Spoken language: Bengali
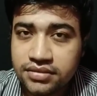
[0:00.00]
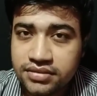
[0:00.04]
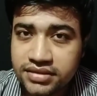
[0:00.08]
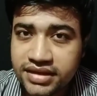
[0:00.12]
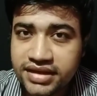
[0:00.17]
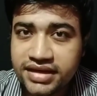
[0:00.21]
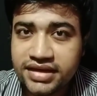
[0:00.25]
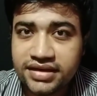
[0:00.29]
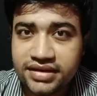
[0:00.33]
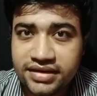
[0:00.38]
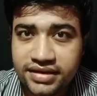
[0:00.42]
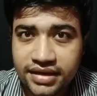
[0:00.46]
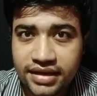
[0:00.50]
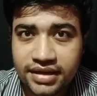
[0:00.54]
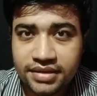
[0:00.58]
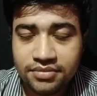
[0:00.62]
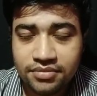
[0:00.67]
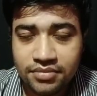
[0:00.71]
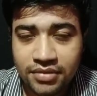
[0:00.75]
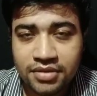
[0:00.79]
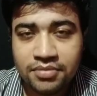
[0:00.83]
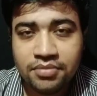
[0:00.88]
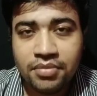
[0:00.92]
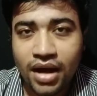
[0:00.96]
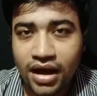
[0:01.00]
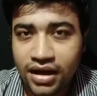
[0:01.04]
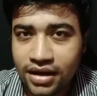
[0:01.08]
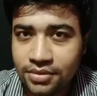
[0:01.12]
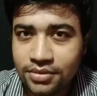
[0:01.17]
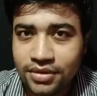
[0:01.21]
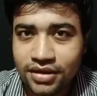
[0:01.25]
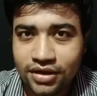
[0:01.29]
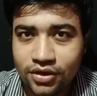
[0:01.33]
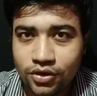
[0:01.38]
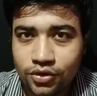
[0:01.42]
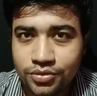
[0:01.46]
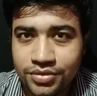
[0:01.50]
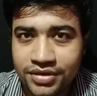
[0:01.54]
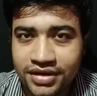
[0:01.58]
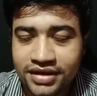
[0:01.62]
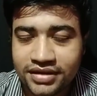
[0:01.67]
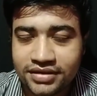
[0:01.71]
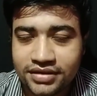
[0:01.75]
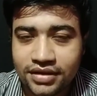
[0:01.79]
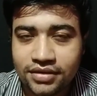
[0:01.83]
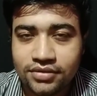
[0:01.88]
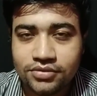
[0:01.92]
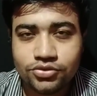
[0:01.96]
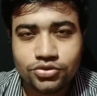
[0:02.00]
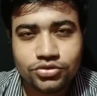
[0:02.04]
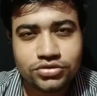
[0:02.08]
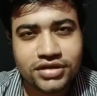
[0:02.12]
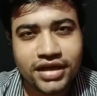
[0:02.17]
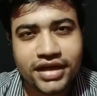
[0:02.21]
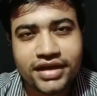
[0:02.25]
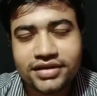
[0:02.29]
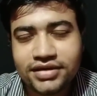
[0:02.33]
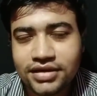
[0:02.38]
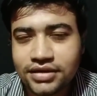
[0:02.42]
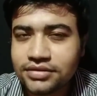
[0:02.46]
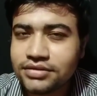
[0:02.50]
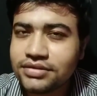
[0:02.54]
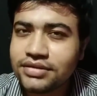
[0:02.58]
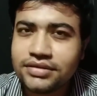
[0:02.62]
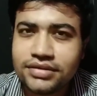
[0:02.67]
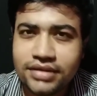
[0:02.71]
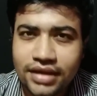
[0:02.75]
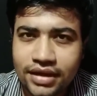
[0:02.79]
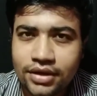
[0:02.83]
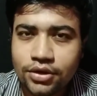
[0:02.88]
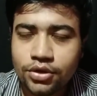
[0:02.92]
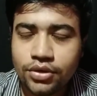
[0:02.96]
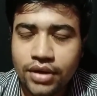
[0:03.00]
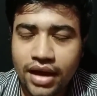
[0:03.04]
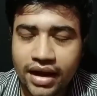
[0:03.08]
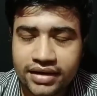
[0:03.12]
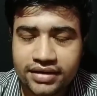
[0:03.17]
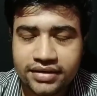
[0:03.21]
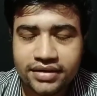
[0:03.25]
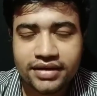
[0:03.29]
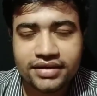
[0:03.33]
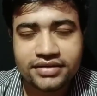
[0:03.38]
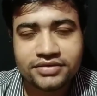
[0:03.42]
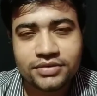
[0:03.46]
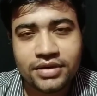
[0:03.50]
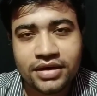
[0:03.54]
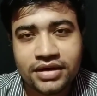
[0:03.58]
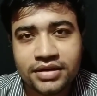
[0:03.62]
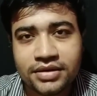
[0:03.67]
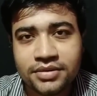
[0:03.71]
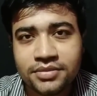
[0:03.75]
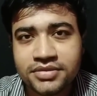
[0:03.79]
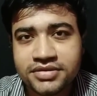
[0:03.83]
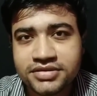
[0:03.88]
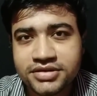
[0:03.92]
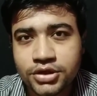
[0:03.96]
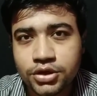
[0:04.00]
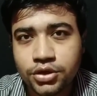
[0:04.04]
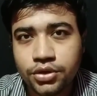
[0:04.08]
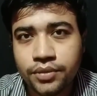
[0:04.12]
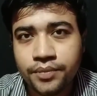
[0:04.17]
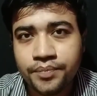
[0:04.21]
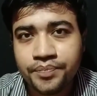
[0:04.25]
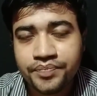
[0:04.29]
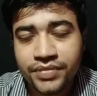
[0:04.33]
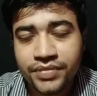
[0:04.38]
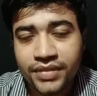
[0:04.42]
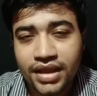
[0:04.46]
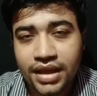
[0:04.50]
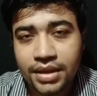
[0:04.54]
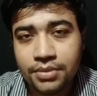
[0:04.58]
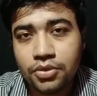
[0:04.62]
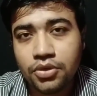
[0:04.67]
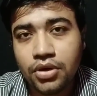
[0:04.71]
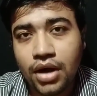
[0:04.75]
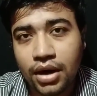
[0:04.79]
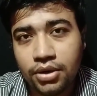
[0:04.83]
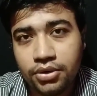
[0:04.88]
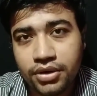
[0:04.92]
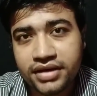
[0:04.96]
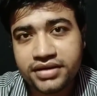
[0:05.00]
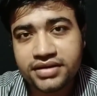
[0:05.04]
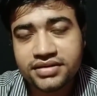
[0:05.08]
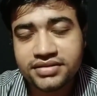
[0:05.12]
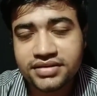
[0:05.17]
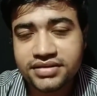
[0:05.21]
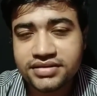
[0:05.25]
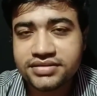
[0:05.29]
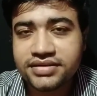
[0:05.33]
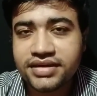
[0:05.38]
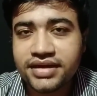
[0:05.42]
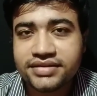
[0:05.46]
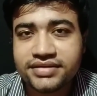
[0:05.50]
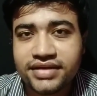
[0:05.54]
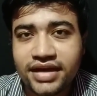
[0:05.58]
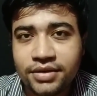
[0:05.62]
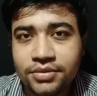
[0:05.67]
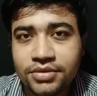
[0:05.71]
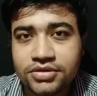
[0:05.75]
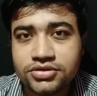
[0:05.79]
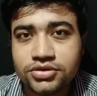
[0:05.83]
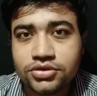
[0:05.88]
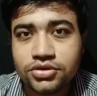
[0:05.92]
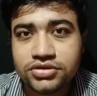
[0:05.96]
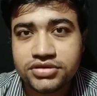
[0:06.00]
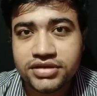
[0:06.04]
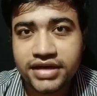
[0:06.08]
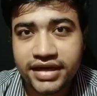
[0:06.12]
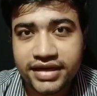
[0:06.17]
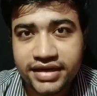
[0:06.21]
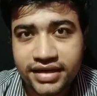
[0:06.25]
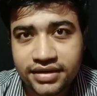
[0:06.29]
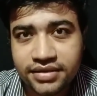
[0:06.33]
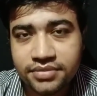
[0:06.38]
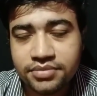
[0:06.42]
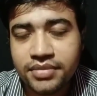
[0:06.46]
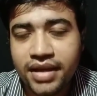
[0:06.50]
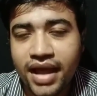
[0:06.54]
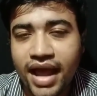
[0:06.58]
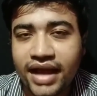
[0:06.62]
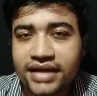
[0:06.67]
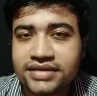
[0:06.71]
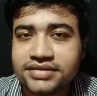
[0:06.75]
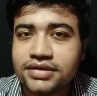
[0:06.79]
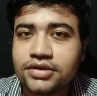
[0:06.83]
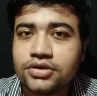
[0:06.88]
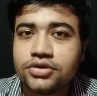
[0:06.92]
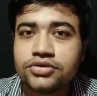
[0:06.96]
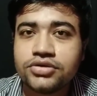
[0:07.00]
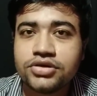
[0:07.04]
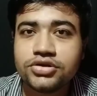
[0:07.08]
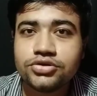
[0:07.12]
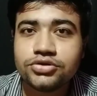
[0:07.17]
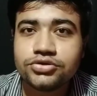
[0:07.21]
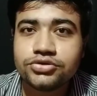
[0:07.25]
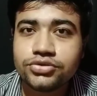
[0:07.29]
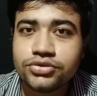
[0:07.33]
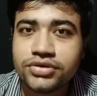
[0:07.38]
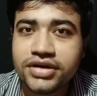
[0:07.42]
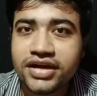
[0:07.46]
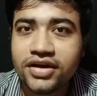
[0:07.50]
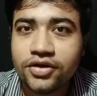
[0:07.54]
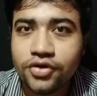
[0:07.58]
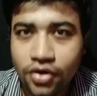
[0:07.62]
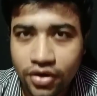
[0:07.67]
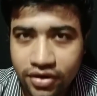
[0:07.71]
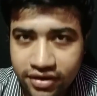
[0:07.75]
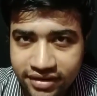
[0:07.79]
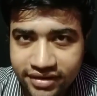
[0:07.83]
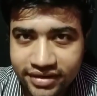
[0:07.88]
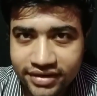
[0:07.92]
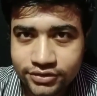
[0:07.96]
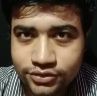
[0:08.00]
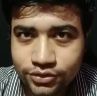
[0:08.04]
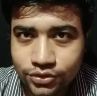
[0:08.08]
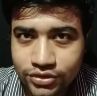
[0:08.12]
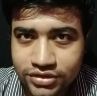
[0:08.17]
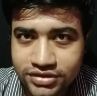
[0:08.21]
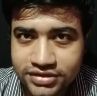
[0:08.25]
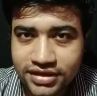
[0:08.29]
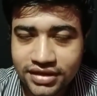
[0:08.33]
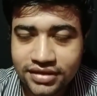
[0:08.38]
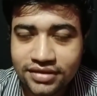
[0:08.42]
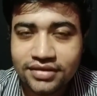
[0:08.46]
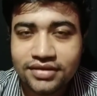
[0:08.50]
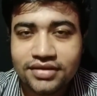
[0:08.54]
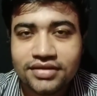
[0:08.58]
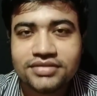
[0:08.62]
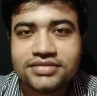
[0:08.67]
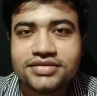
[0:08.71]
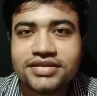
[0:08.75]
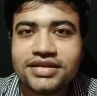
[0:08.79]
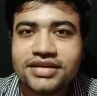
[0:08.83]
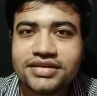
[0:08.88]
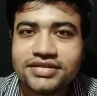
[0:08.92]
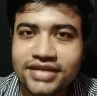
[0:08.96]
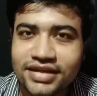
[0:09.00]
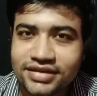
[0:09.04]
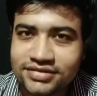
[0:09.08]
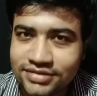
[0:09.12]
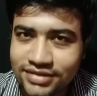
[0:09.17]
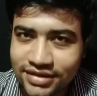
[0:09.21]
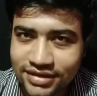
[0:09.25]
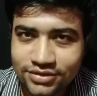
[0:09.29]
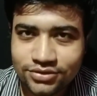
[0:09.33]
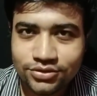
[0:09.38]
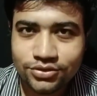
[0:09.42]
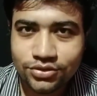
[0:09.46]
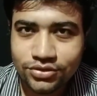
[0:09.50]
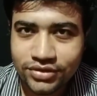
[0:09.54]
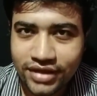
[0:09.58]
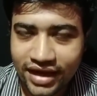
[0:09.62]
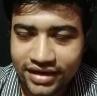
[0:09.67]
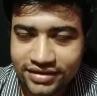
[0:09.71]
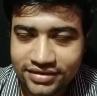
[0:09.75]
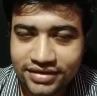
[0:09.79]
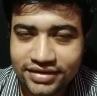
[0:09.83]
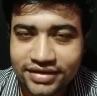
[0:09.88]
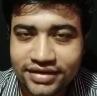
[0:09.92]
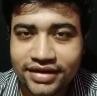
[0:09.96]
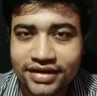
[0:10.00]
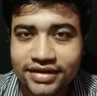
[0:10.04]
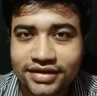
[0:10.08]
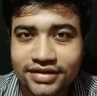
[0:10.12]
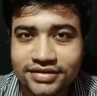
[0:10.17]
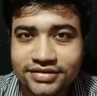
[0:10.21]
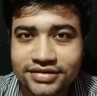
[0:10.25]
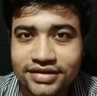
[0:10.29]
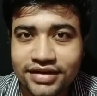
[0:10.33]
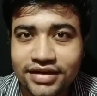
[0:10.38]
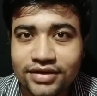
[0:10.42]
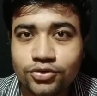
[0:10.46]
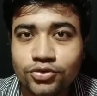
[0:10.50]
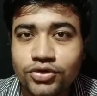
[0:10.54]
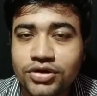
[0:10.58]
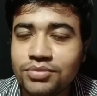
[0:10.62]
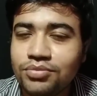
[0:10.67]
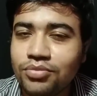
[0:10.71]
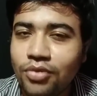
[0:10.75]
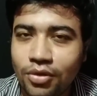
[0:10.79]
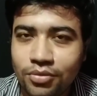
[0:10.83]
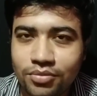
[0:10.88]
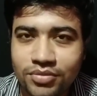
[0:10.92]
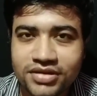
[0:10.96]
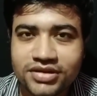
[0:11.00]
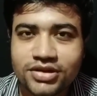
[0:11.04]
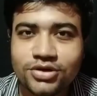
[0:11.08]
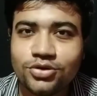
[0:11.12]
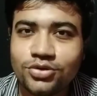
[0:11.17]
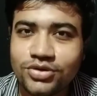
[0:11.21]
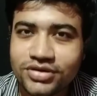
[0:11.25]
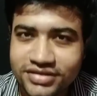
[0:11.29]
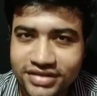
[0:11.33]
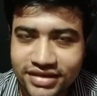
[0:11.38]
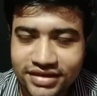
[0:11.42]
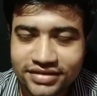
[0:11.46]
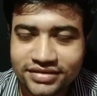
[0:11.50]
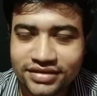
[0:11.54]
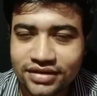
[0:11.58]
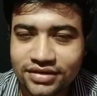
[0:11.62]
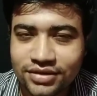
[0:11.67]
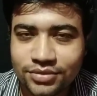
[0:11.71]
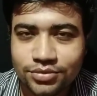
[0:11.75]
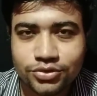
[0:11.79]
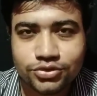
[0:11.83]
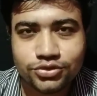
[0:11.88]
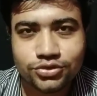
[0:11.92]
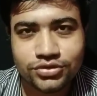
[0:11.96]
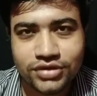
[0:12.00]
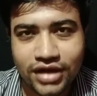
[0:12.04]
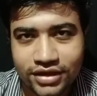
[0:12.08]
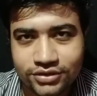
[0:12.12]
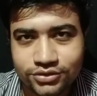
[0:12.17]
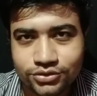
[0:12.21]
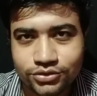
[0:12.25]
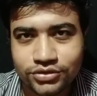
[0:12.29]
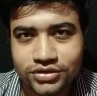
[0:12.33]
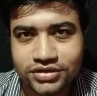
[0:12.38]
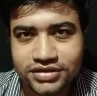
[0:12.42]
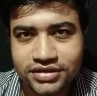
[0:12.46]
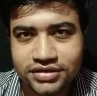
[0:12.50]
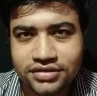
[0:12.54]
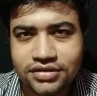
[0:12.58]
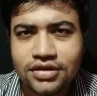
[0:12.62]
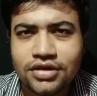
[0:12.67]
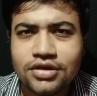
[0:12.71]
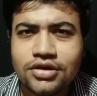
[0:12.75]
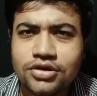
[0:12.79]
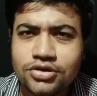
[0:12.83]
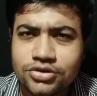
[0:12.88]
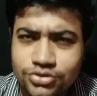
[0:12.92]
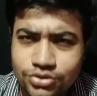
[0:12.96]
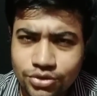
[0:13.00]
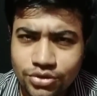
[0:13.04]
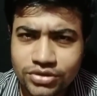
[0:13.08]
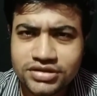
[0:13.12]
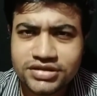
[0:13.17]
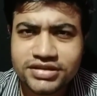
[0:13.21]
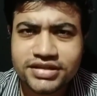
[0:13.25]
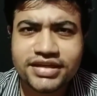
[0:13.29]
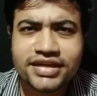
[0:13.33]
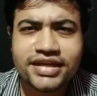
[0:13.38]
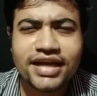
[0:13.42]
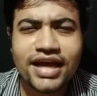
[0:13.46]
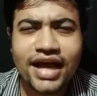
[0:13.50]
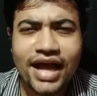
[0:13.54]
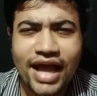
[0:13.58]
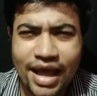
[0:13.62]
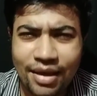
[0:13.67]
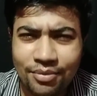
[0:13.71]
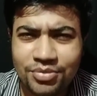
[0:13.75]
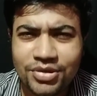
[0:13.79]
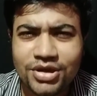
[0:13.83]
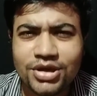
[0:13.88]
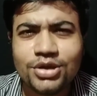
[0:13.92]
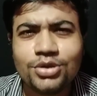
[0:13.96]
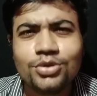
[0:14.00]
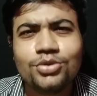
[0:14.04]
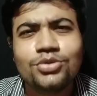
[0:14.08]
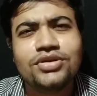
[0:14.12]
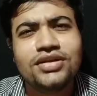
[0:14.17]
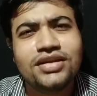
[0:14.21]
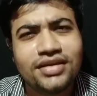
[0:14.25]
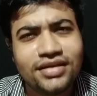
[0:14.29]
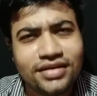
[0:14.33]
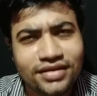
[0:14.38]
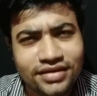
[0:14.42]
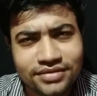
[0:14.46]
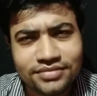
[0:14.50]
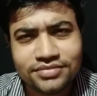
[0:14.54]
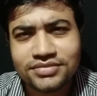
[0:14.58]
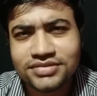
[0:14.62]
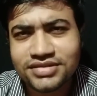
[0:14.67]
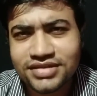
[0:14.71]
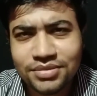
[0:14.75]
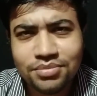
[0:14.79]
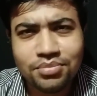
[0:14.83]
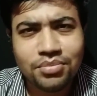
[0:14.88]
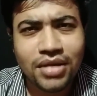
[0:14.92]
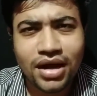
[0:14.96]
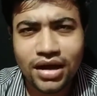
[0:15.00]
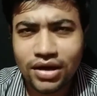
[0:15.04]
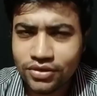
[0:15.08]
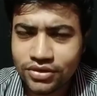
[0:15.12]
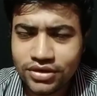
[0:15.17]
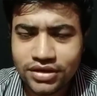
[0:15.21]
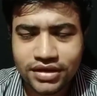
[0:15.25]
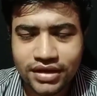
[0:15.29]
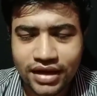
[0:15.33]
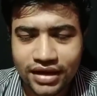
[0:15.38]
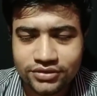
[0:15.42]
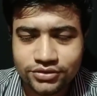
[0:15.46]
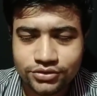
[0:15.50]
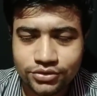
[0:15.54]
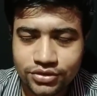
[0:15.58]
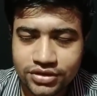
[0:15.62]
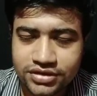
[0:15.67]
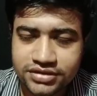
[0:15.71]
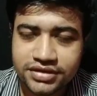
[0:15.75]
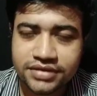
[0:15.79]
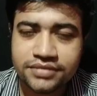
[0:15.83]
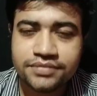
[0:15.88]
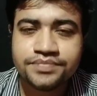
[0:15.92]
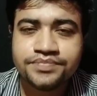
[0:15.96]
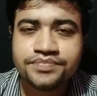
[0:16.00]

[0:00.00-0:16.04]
তিনটেই মানে বাগা বাগা অভিনেতা তো সেইটা দেখেও একটা এক্সাইটমেন্ট ছিল এবং আরো একটা জিনিস নিয়ে এক্সাইটমেন্ট ছিল যে এটার অ্যাকশনও কিন্তু সুনীল রড্রিগেস করছে যিনি শেষ থেকে শুরুতে অ্যাকশন ডিরেক্টর ছিলেন উনি বম্বেতে রোহিত শেট্টির সাথে প্রচুর কাজ করেছেন সোন সোনচিড়িয়া হ্যাপি নিউ ইয়ার সিম্বা অনেক কাজ করেছে